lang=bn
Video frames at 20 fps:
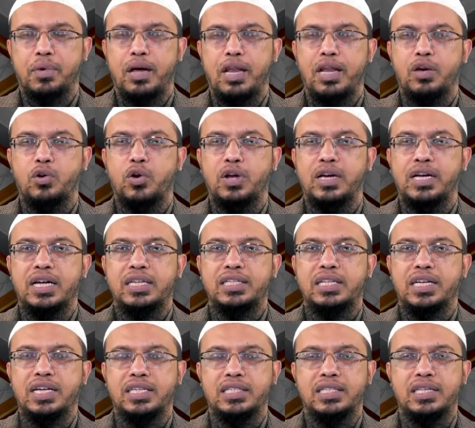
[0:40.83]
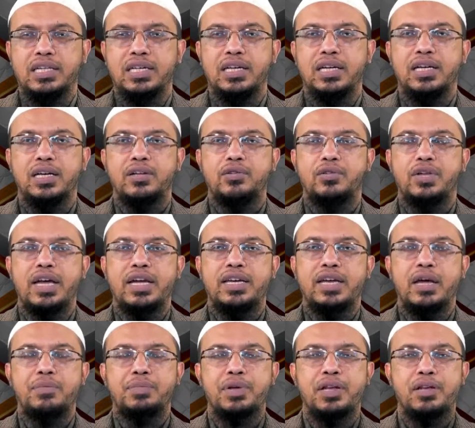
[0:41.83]
বালে ঘর কাছাকাছি তো এই
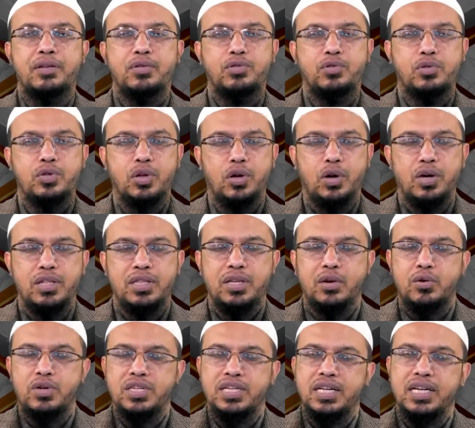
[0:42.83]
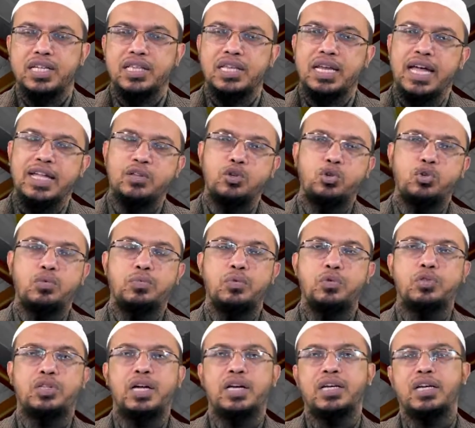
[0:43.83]
টাইপের যদি হয় তাহলে সেক্ষেত্রে এতটুকু
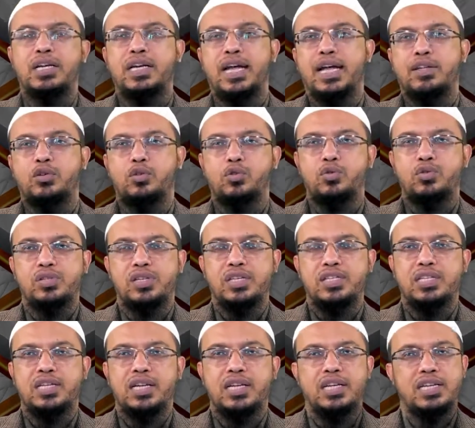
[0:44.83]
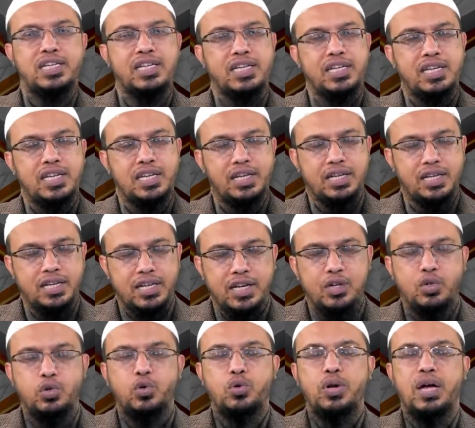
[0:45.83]
বোধ থাকলে এতটুকু সেন্স থাকলে সেই
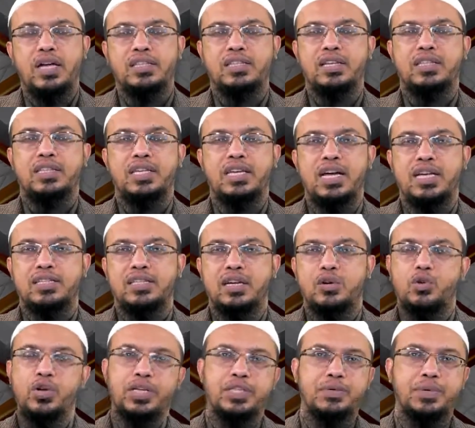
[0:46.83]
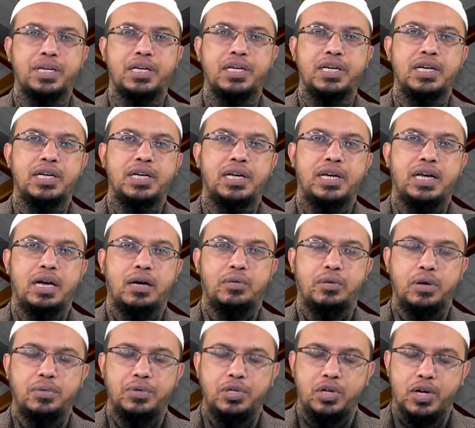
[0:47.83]
কিশোর আজানটির আজান হয়ে যাবে
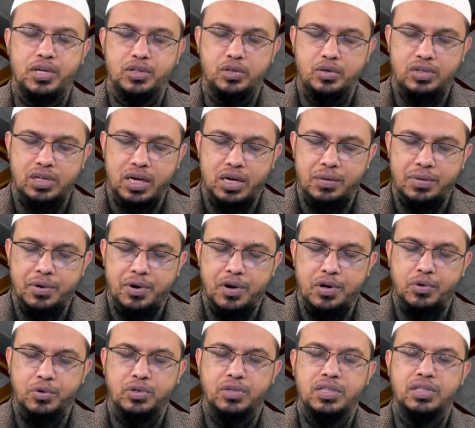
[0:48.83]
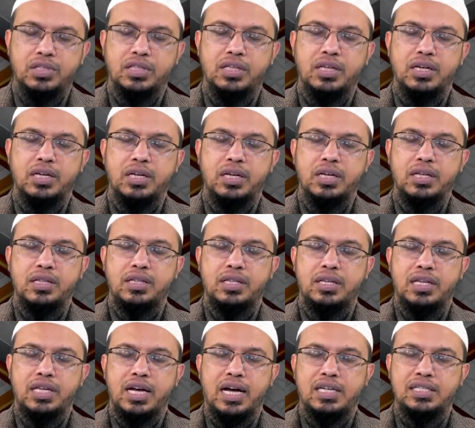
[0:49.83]
এবং এ বিষয়ে একজন সাহাবি অনেক করেছেন যে
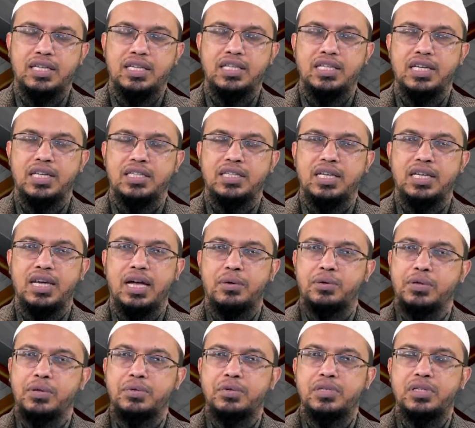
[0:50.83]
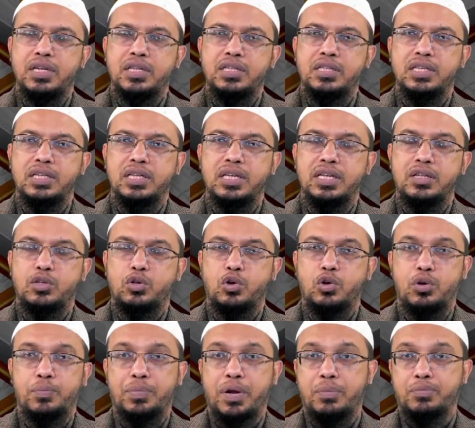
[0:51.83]
তিনি আজান দিয়েছেন এমত অবস্থায় যে তিনি
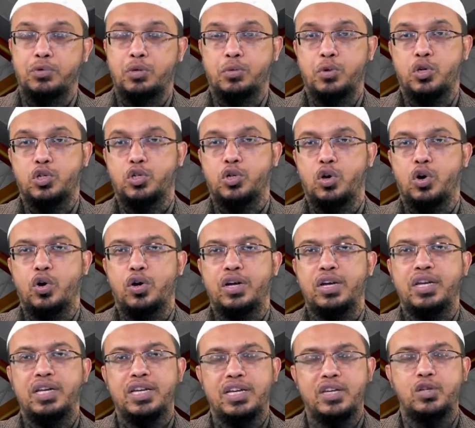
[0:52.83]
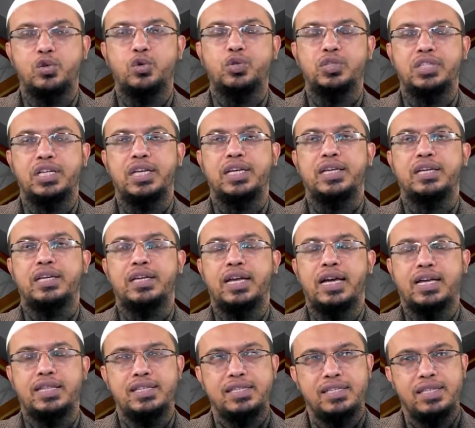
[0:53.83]
তখনও প্রাপ্তবয়স্ক হননি কিশোর ছিলেন
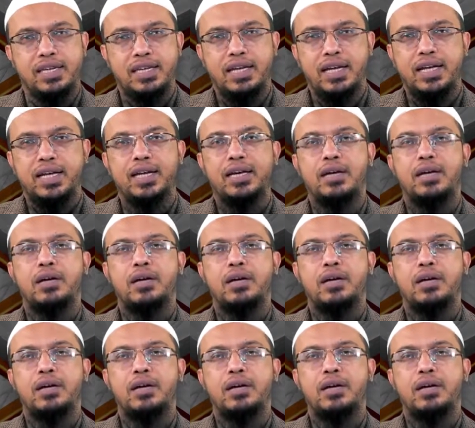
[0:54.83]
এহাদিস থেকে